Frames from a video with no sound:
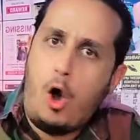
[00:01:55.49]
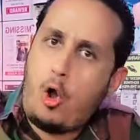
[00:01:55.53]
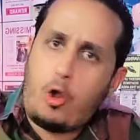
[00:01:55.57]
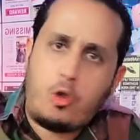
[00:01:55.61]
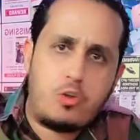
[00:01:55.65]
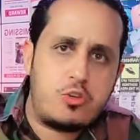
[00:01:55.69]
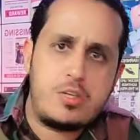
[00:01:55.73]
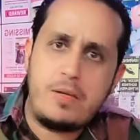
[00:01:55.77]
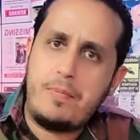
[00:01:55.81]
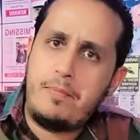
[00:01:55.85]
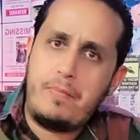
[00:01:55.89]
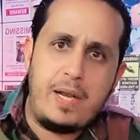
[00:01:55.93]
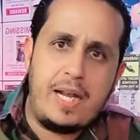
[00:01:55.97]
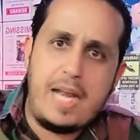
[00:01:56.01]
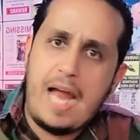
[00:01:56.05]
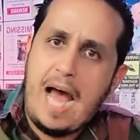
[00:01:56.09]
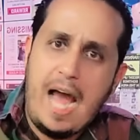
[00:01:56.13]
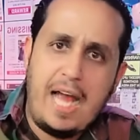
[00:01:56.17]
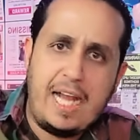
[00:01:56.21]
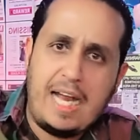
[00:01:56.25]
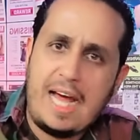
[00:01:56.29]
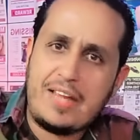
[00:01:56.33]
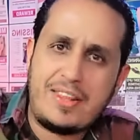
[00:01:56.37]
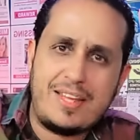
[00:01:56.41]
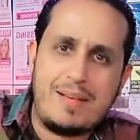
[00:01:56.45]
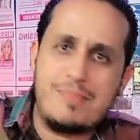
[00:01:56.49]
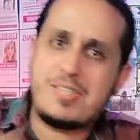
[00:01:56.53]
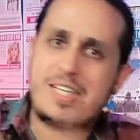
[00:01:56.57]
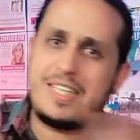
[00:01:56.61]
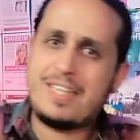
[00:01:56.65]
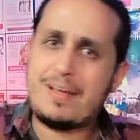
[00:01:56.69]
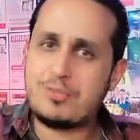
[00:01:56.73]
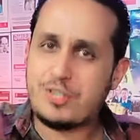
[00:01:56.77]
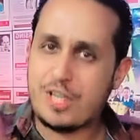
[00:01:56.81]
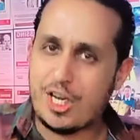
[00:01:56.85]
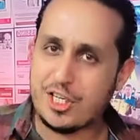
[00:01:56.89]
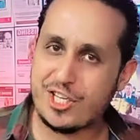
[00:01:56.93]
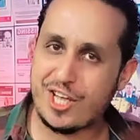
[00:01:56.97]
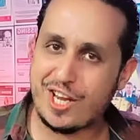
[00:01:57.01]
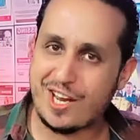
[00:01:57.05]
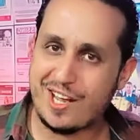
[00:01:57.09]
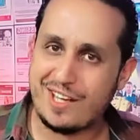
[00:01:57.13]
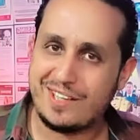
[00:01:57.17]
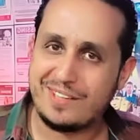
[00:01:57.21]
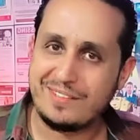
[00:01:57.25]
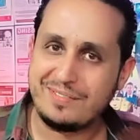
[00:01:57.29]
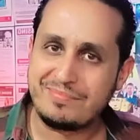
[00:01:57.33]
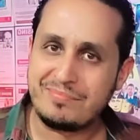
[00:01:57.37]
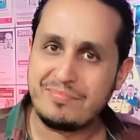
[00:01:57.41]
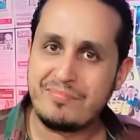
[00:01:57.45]
اقسم بالله العظيم صدم
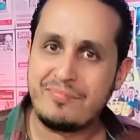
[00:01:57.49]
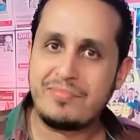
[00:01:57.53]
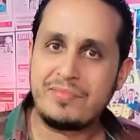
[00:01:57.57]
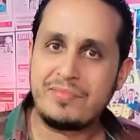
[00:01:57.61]
شجره